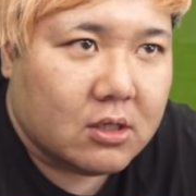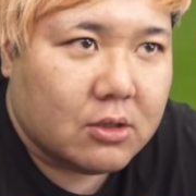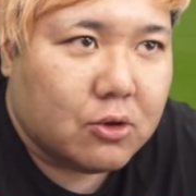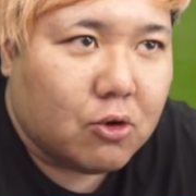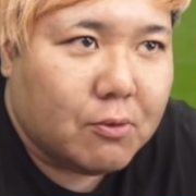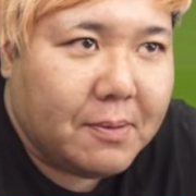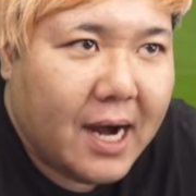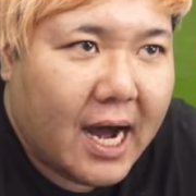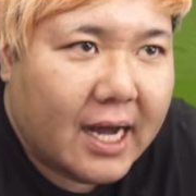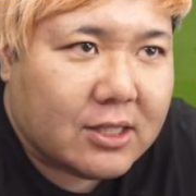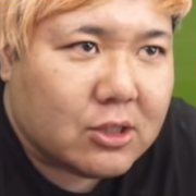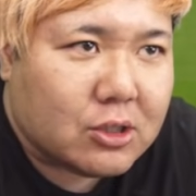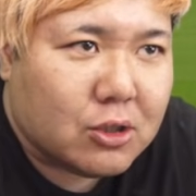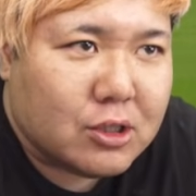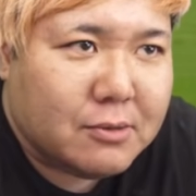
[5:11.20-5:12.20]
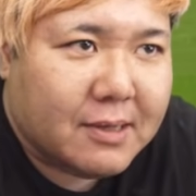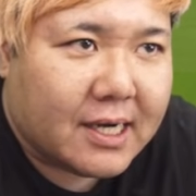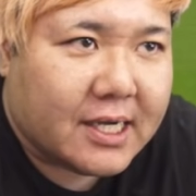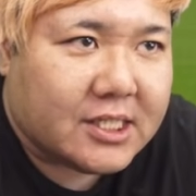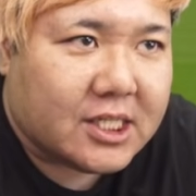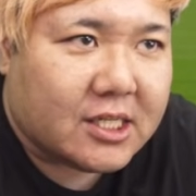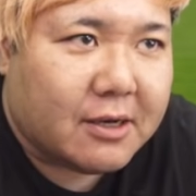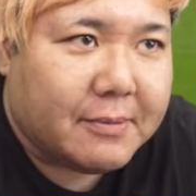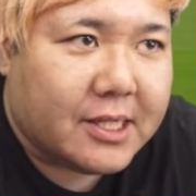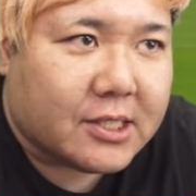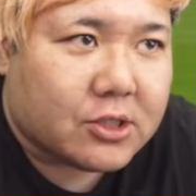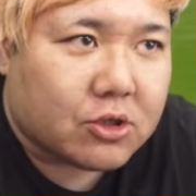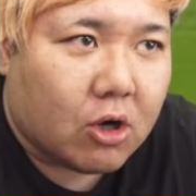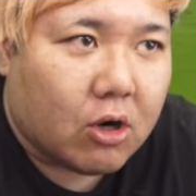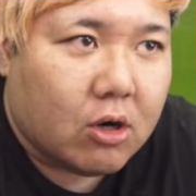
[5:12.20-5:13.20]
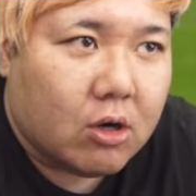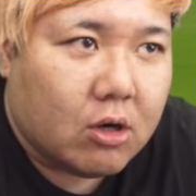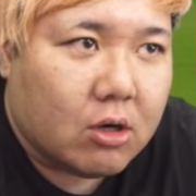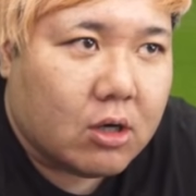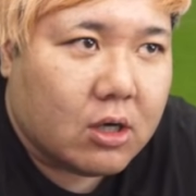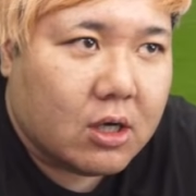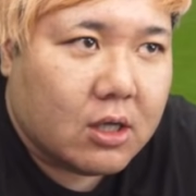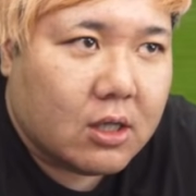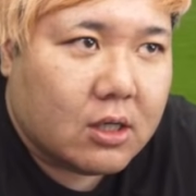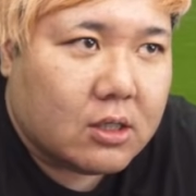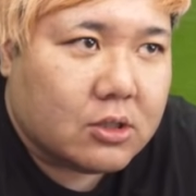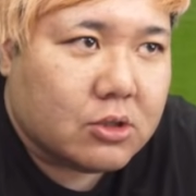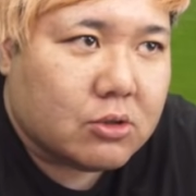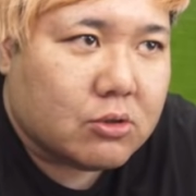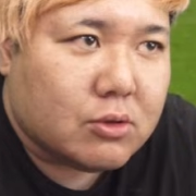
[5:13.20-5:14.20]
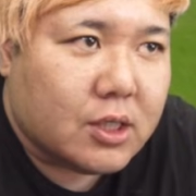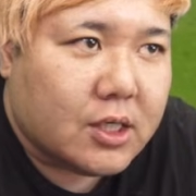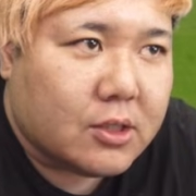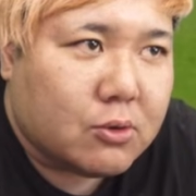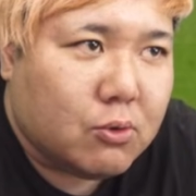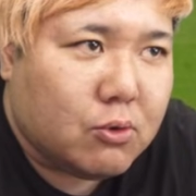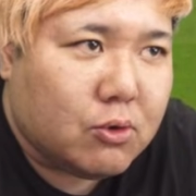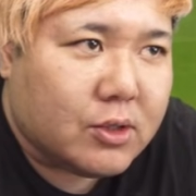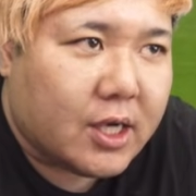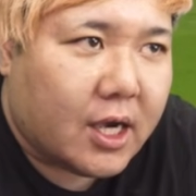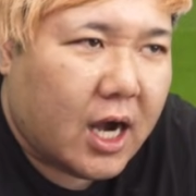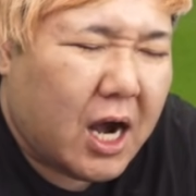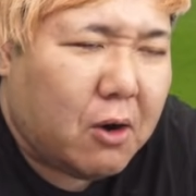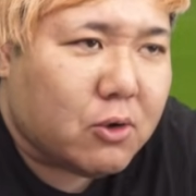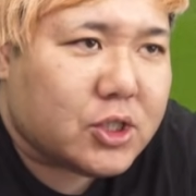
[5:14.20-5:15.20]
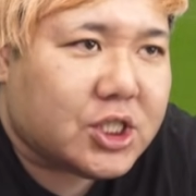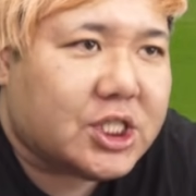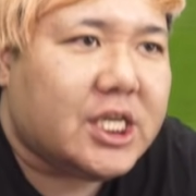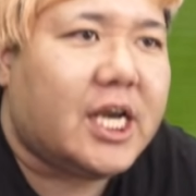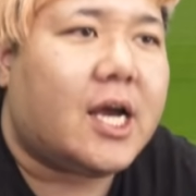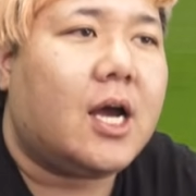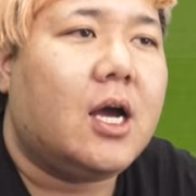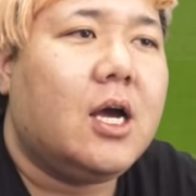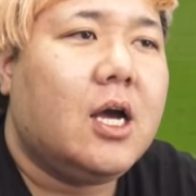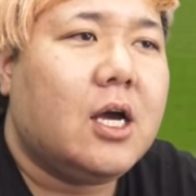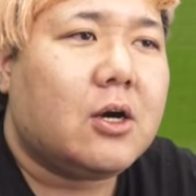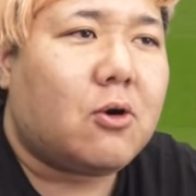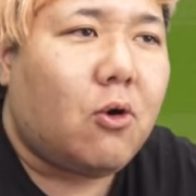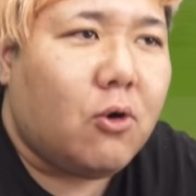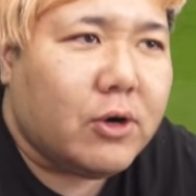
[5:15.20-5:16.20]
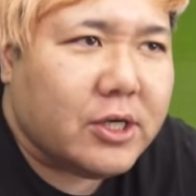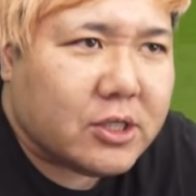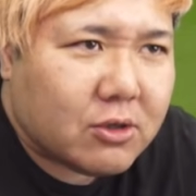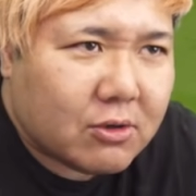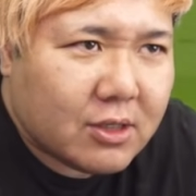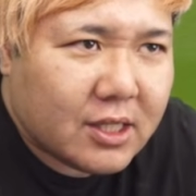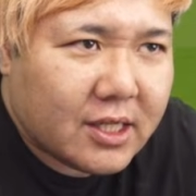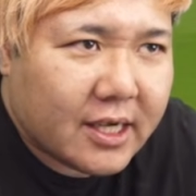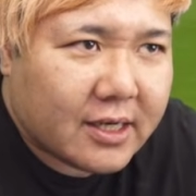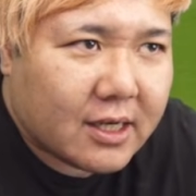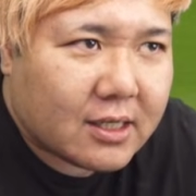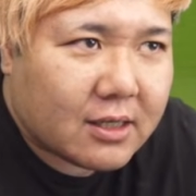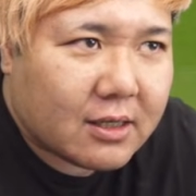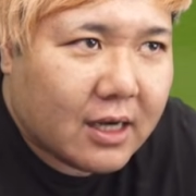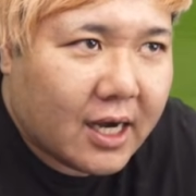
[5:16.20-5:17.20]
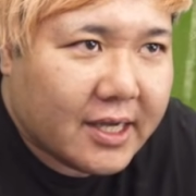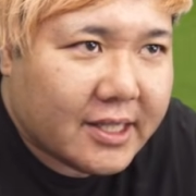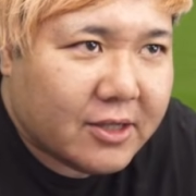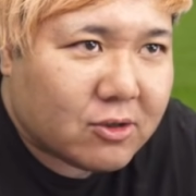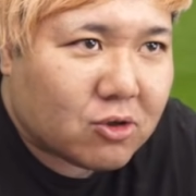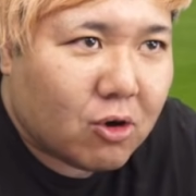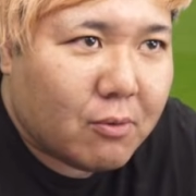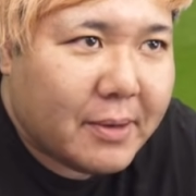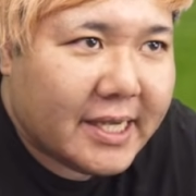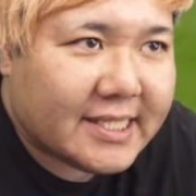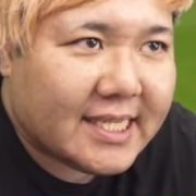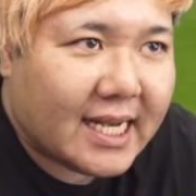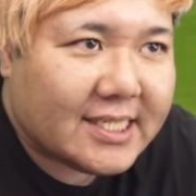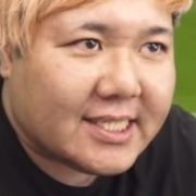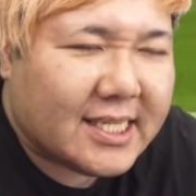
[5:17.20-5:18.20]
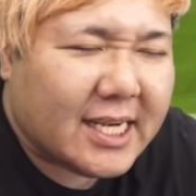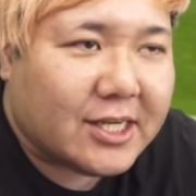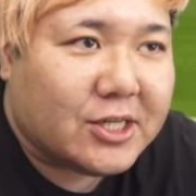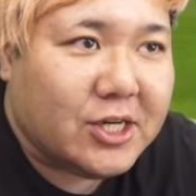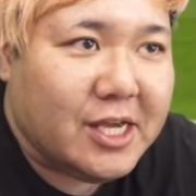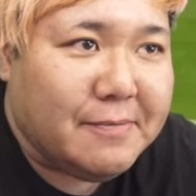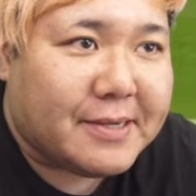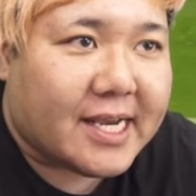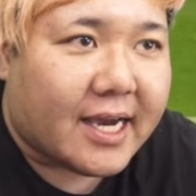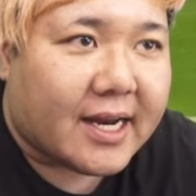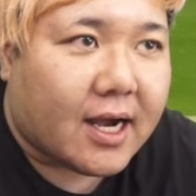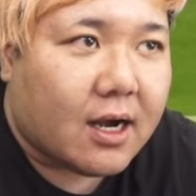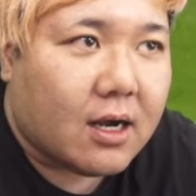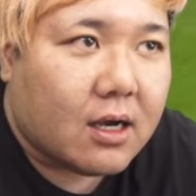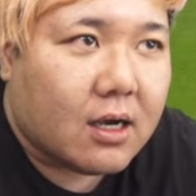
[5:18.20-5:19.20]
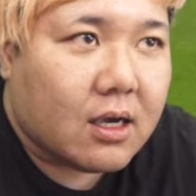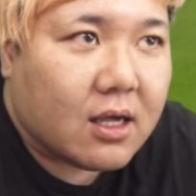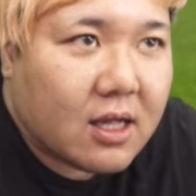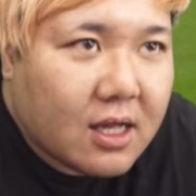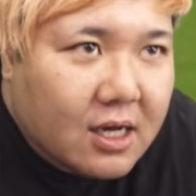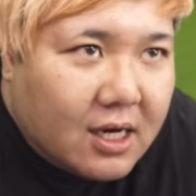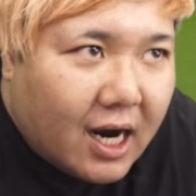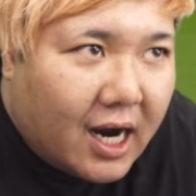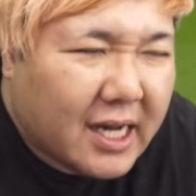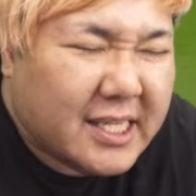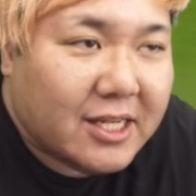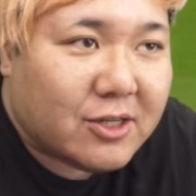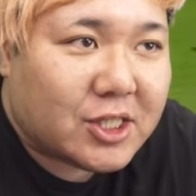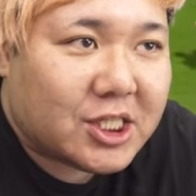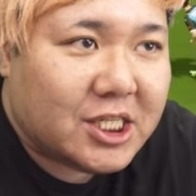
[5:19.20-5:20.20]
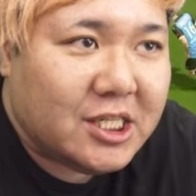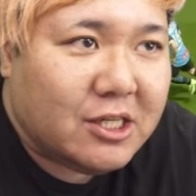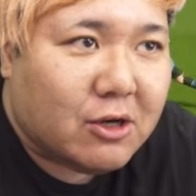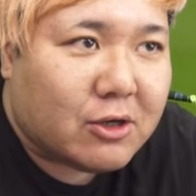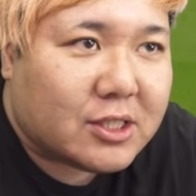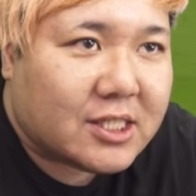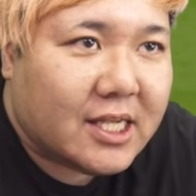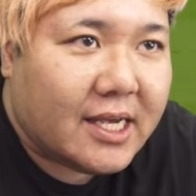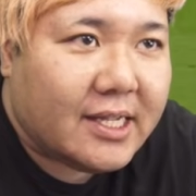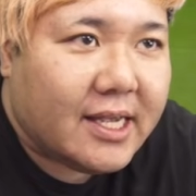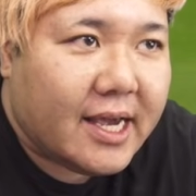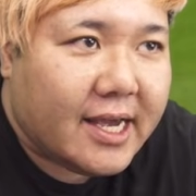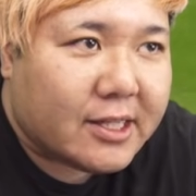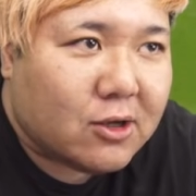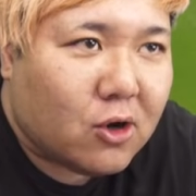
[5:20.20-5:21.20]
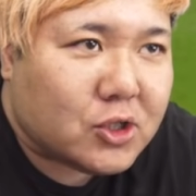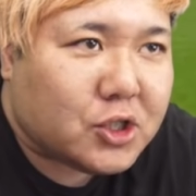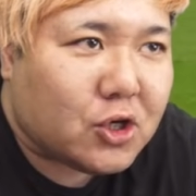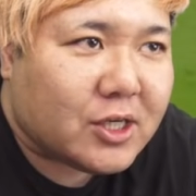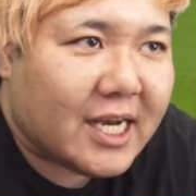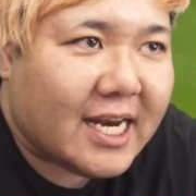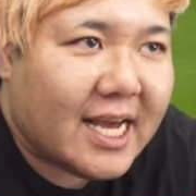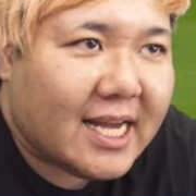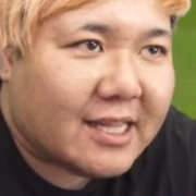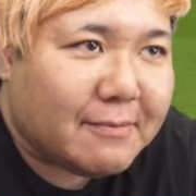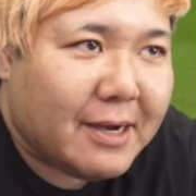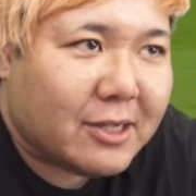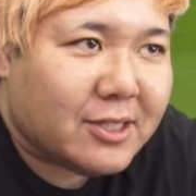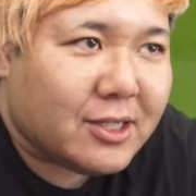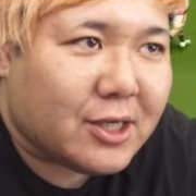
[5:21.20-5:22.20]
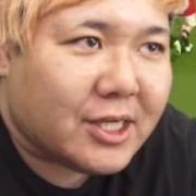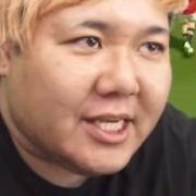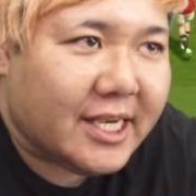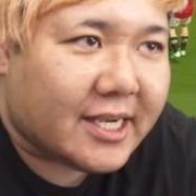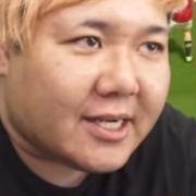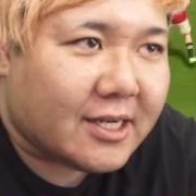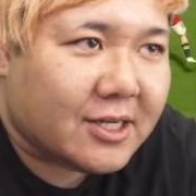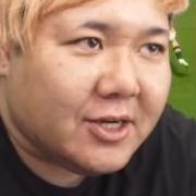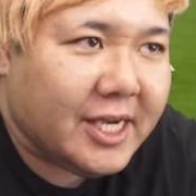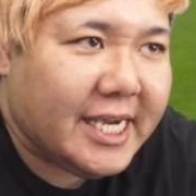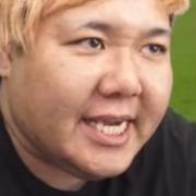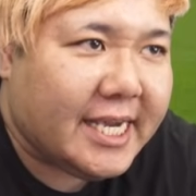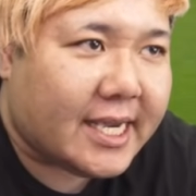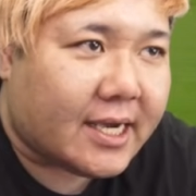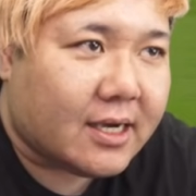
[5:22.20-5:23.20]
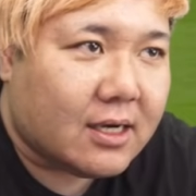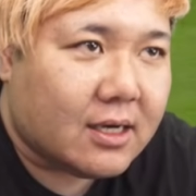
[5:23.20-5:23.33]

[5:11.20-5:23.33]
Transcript: ロバートソンに負けちゃダメでしょちょっとねどこであ惜しいこういうとこでね相手を止めさせてグイみたいな相手の進路を防いでどうしよっかなって迷ってる時にグイ